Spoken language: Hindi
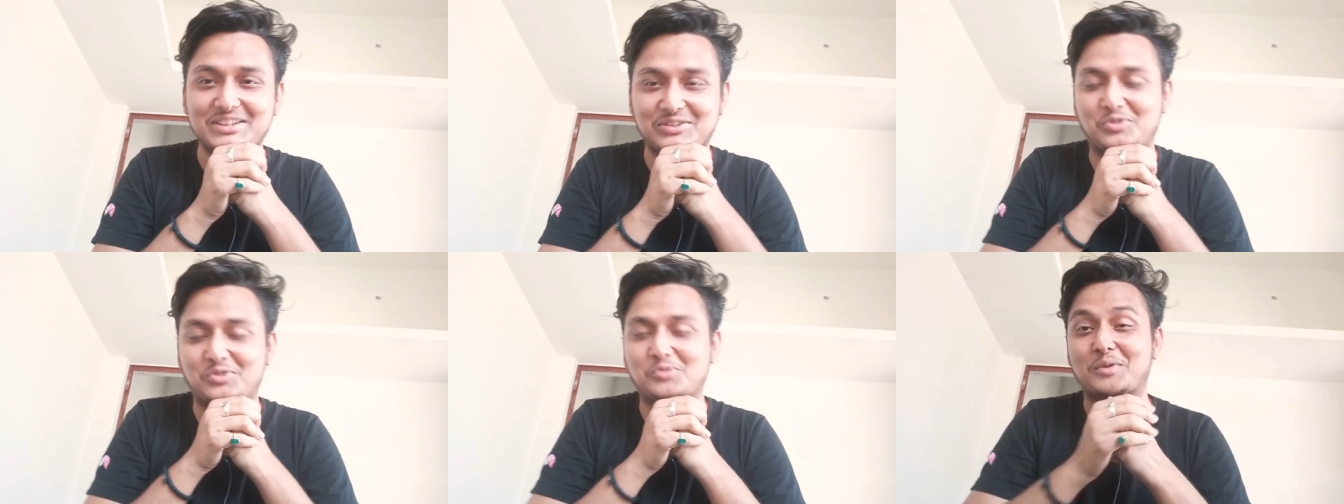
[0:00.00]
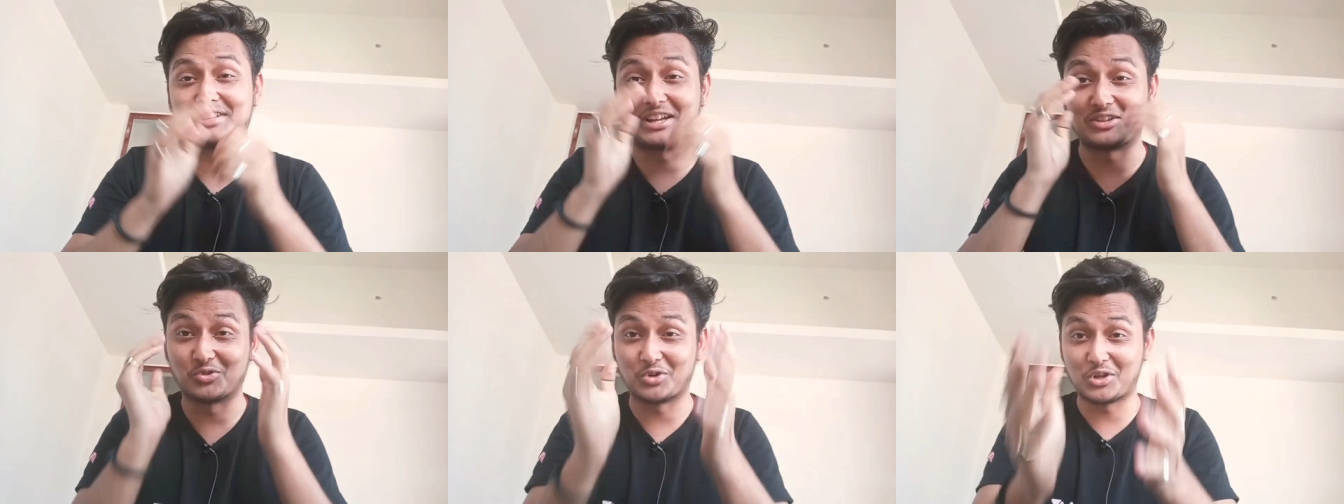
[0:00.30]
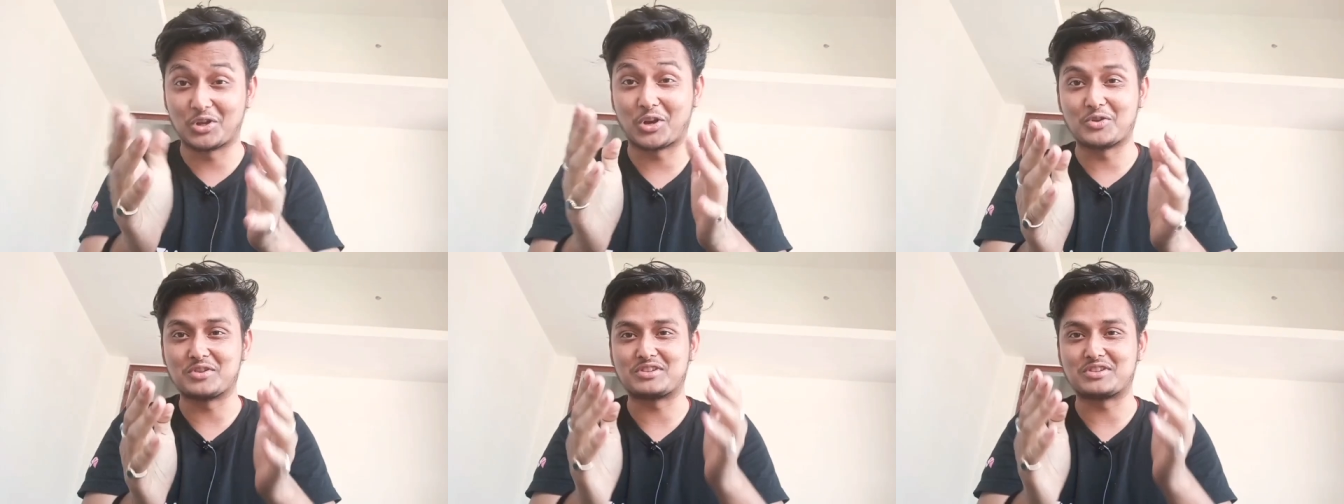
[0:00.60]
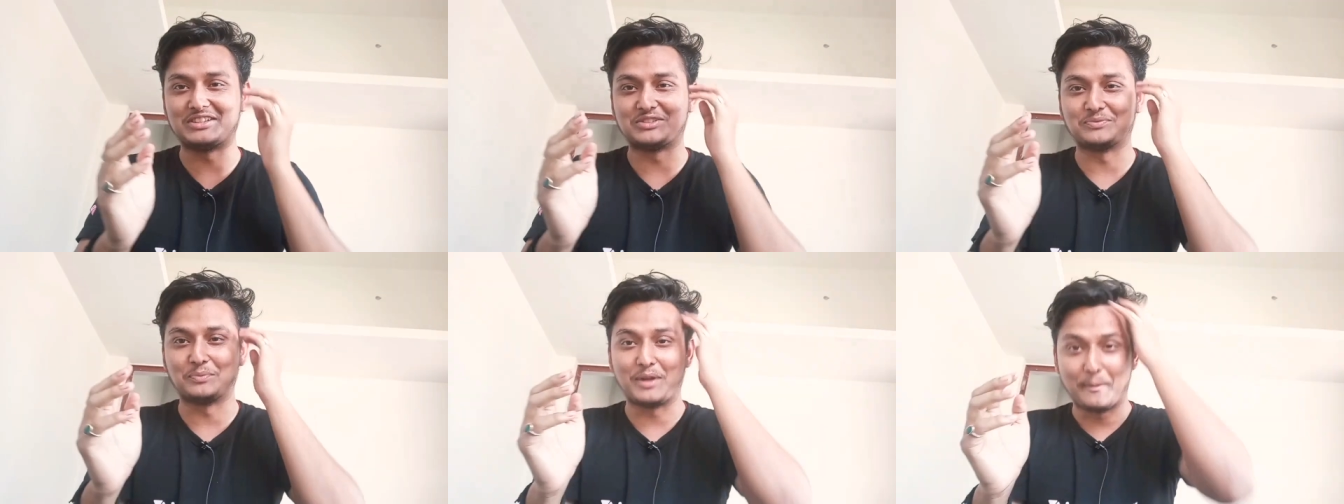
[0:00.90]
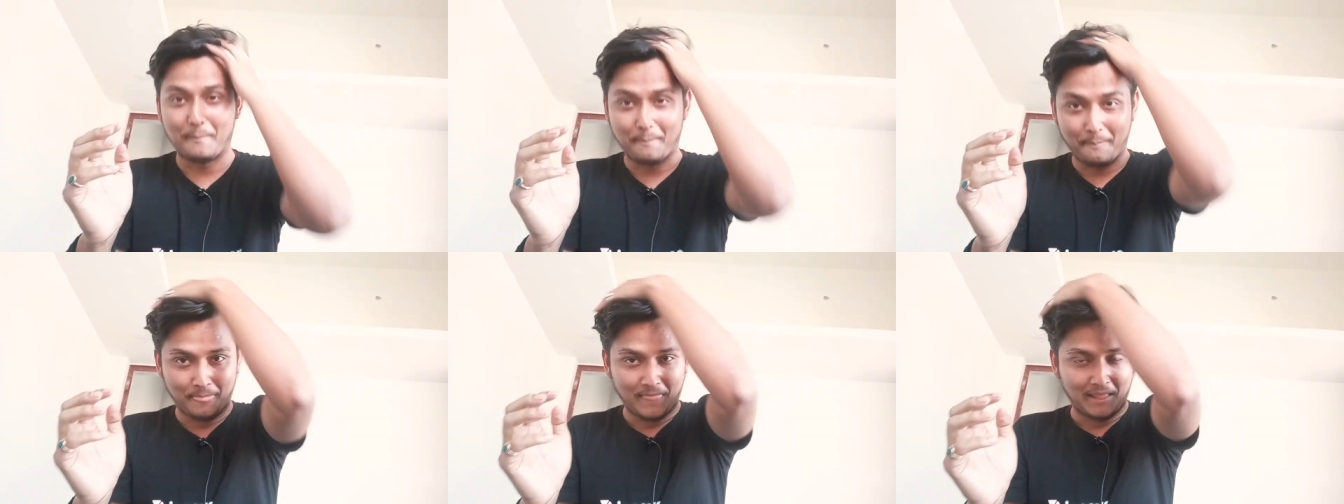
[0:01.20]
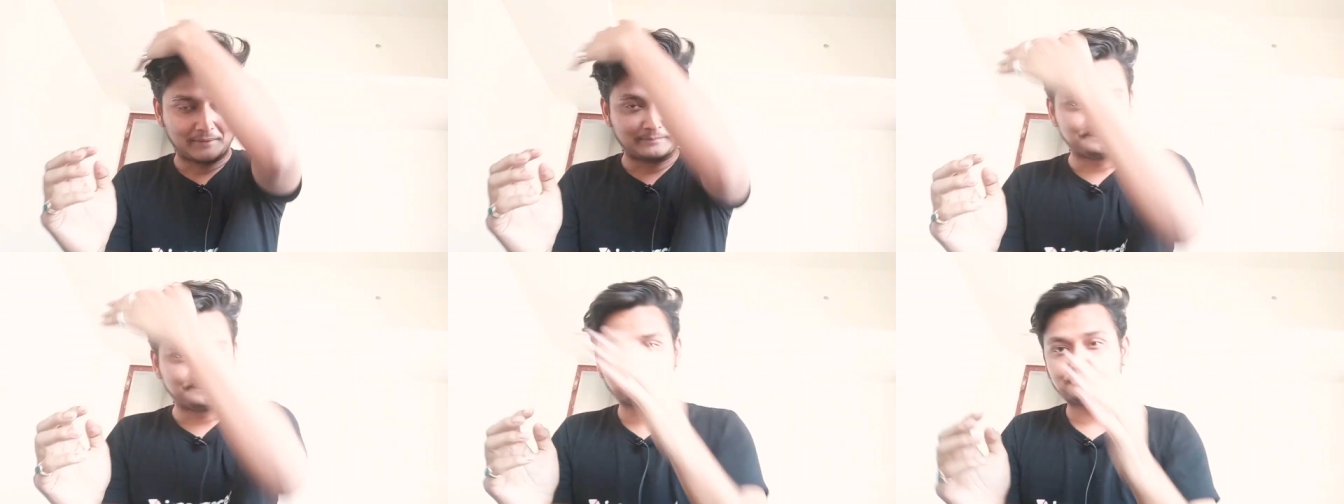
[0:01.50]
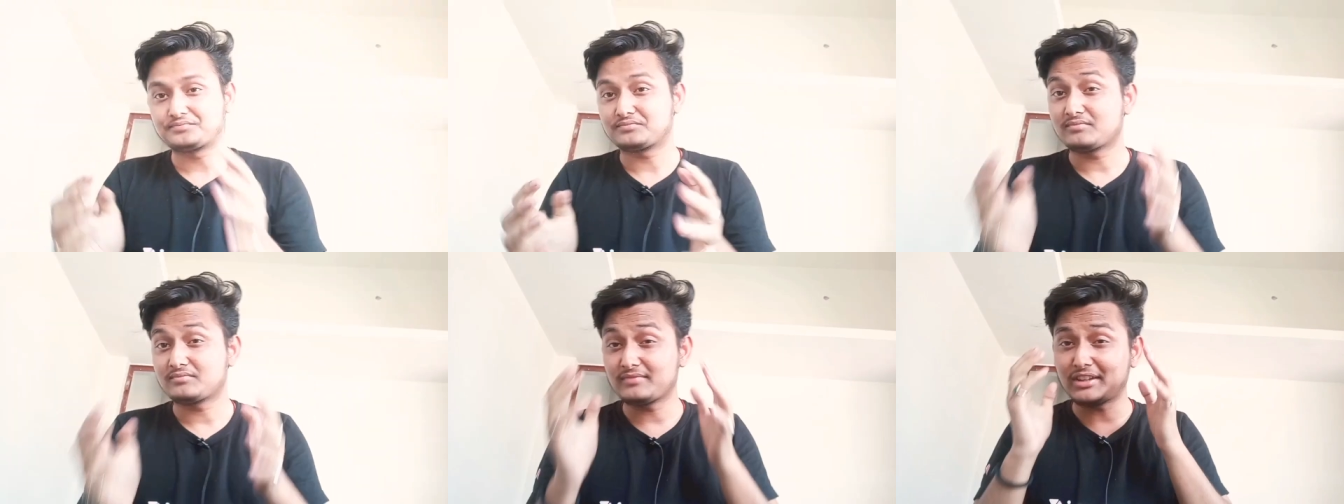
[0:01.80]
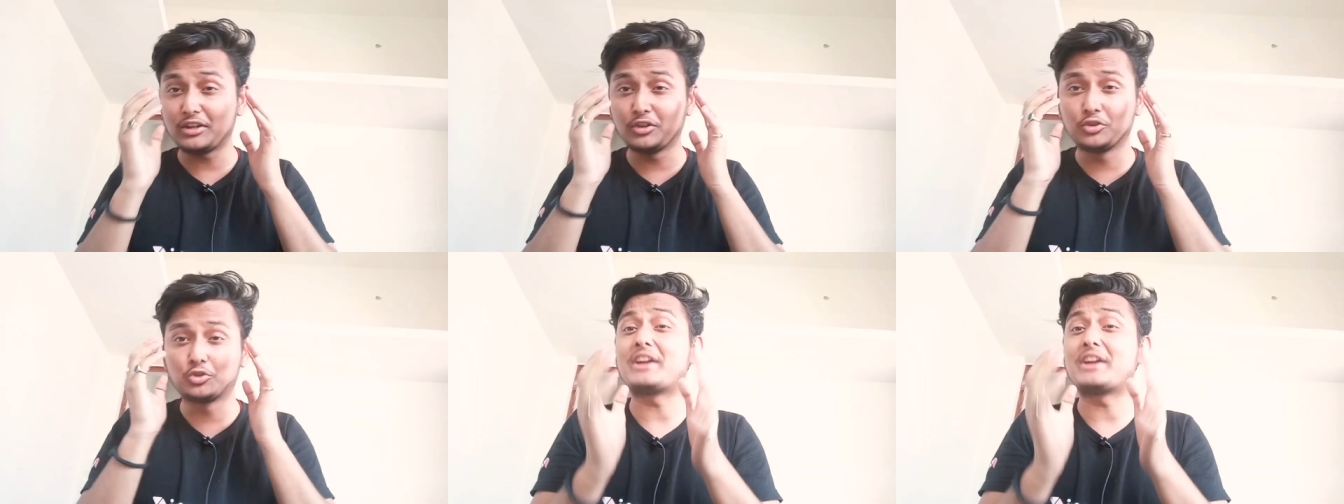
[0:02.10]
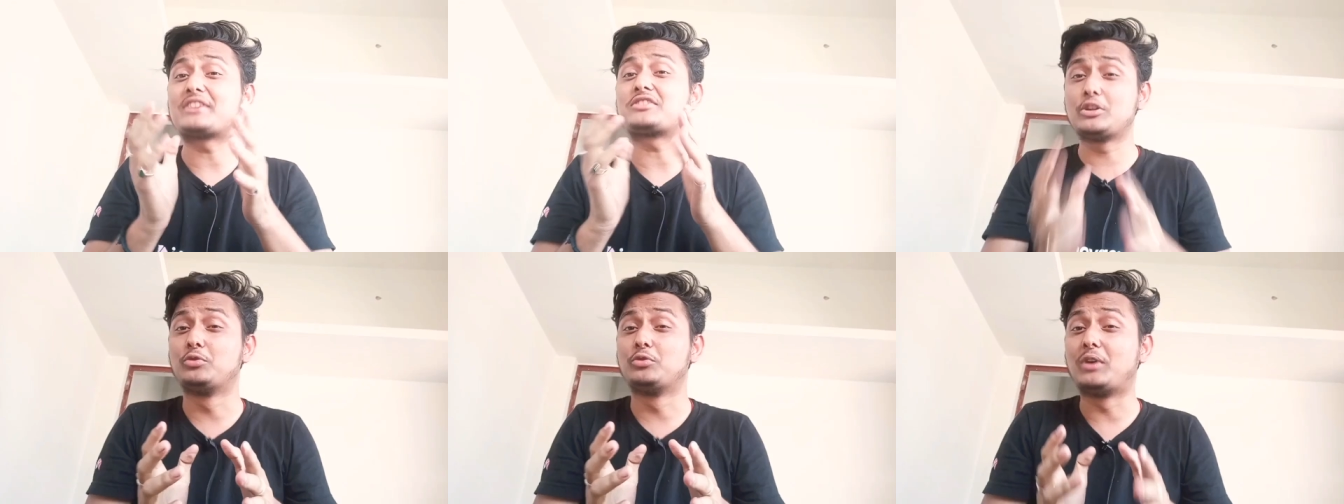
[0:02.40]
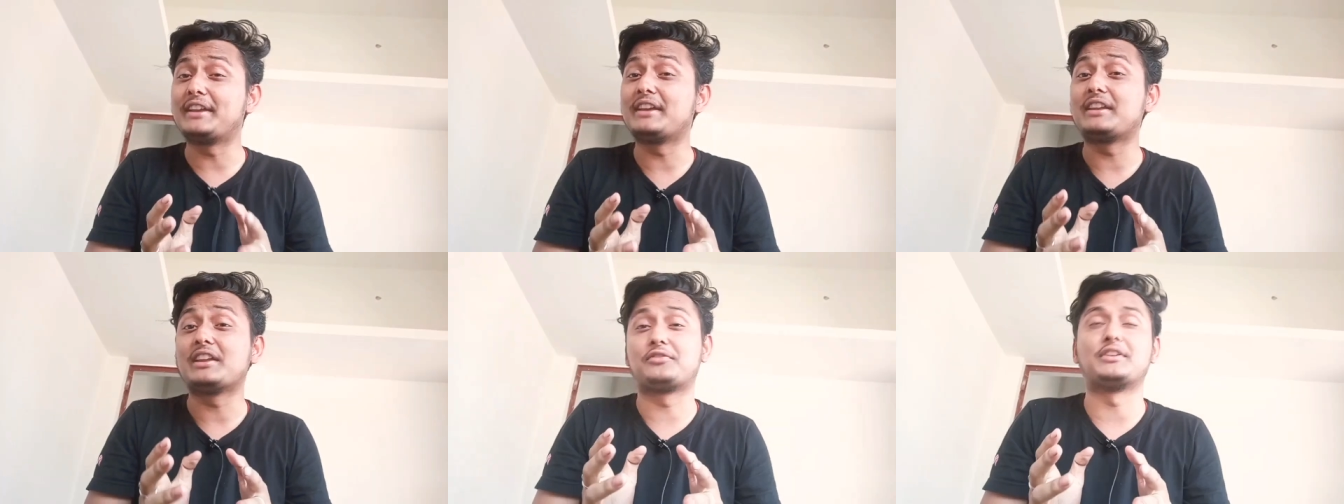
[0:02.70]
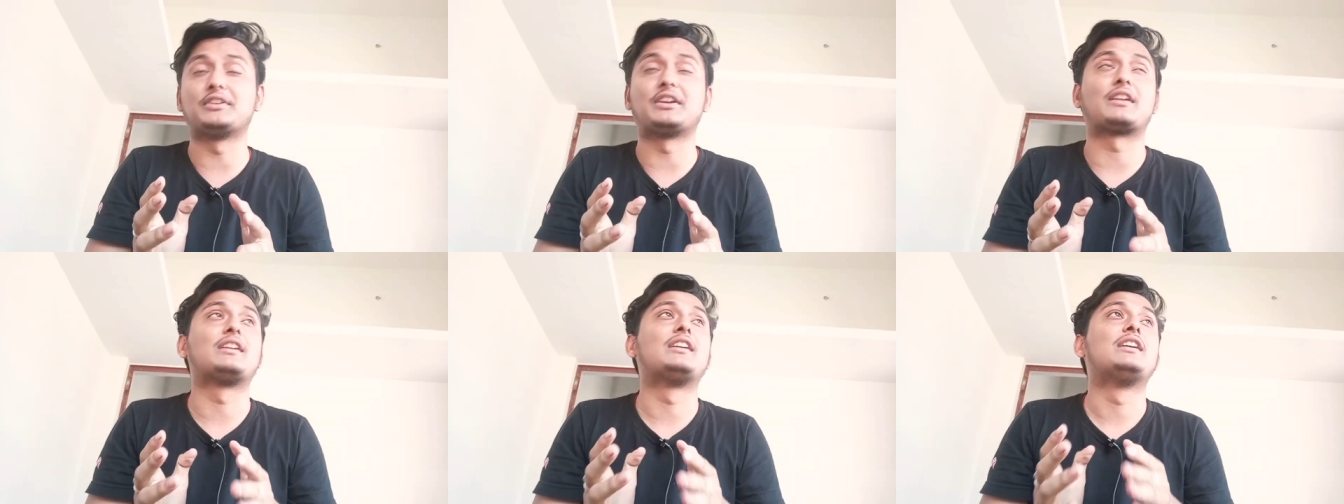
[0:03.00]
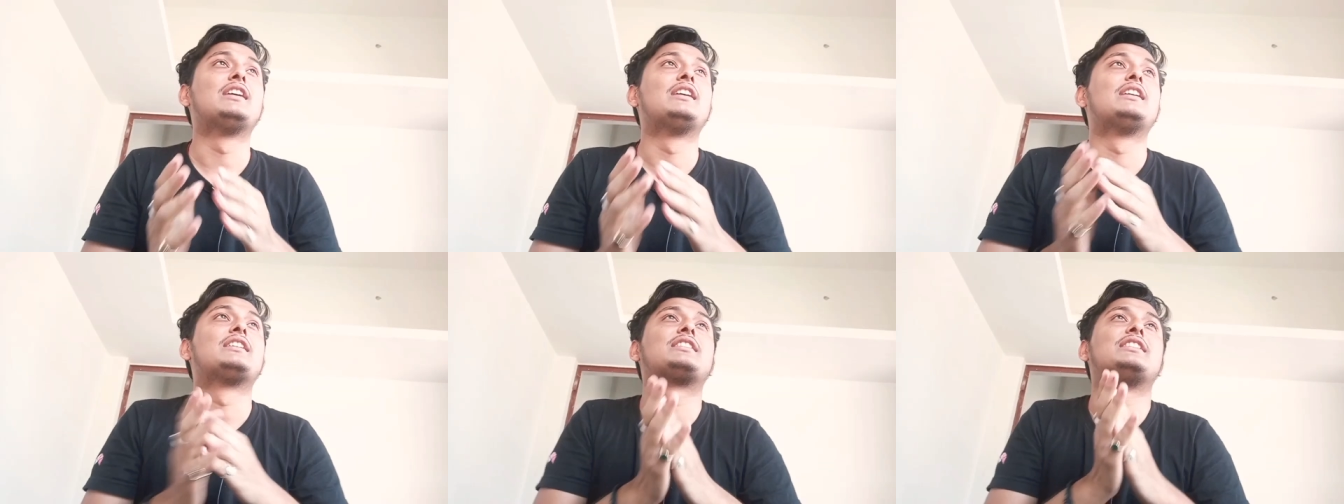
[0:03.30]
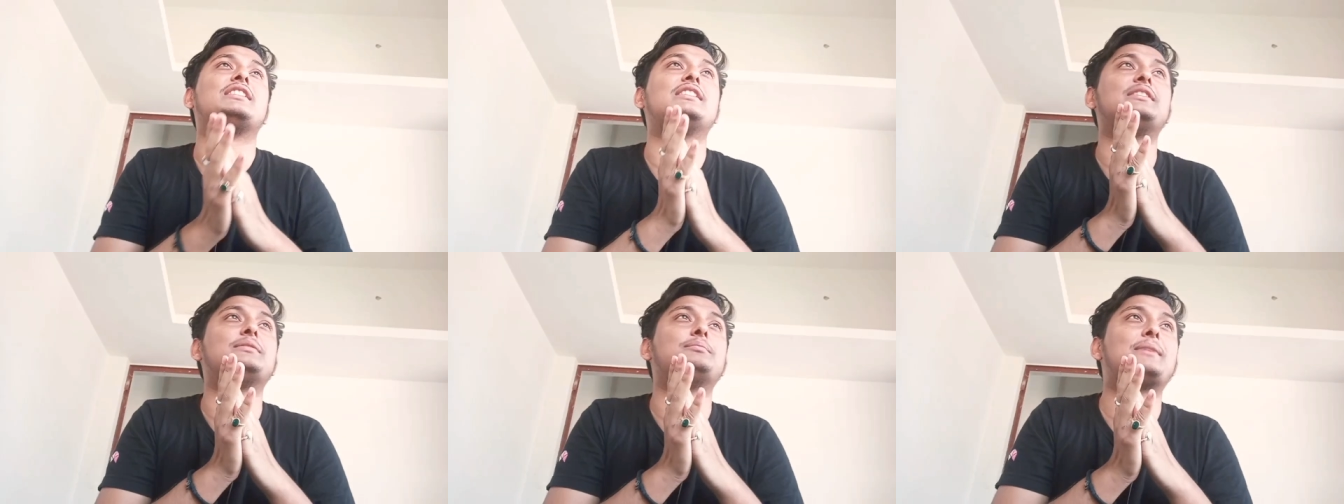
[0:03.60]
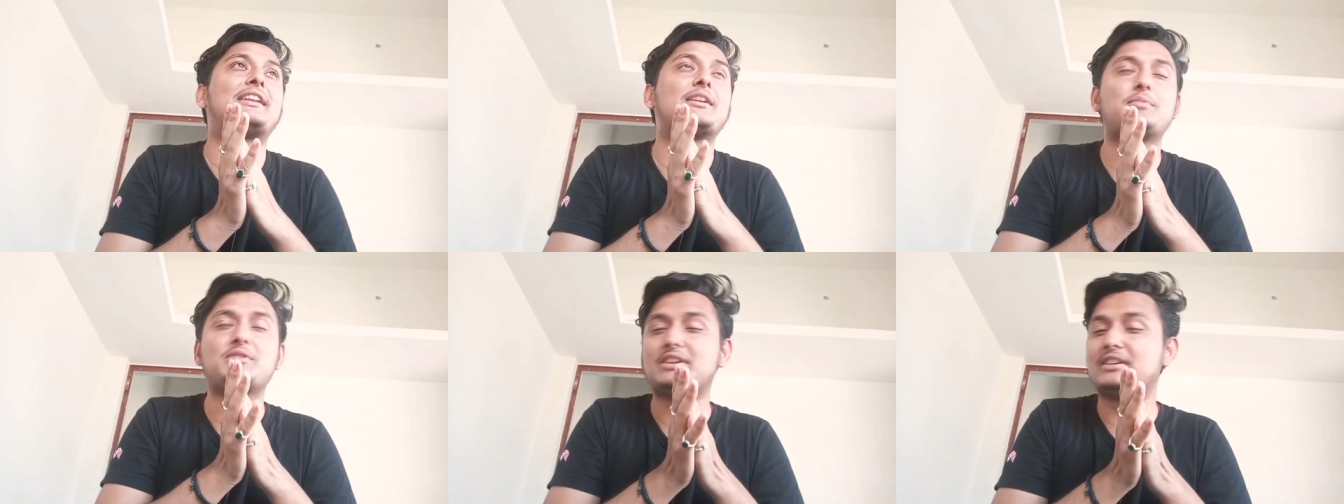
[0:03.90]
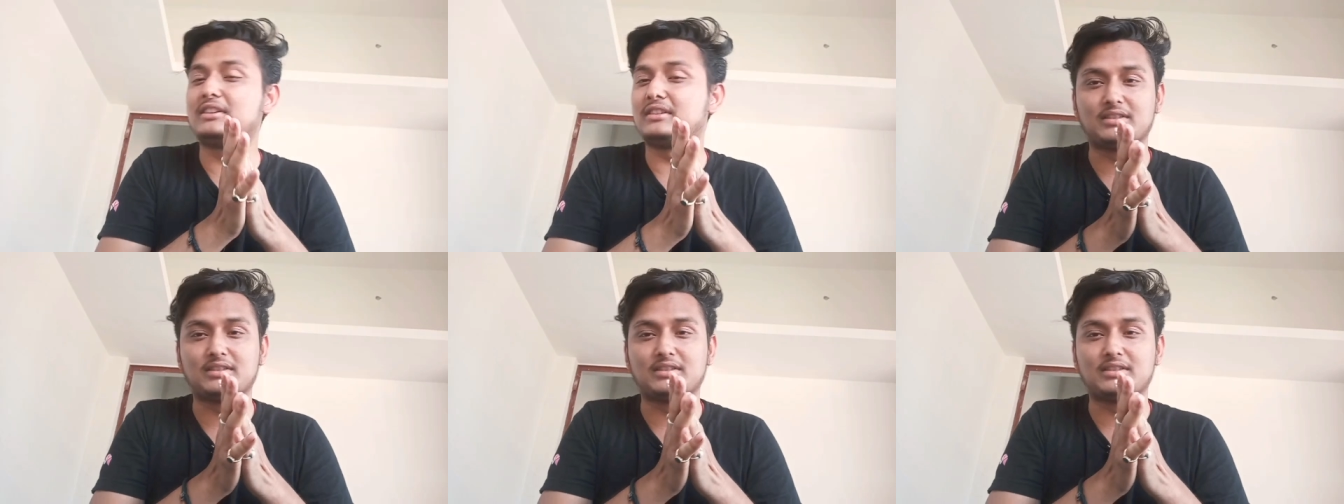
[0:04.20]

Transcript: तो मेरे साथ जुड़े रहो इस चीज़ में तो एक्चुअली हुआ ये ना फिर कि मैंने भी